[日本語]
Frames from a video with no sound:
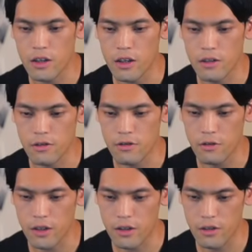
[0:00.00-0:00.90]
てす
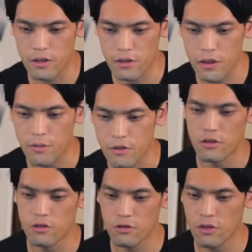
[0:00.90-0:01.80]
ごいスリム
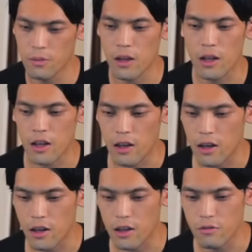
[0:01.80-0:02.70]
12mm なんで
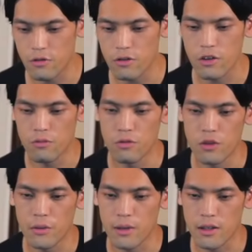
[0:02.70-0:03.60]
かなり薄いと
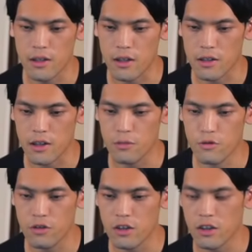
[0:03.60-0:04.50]
思います重ね持ちし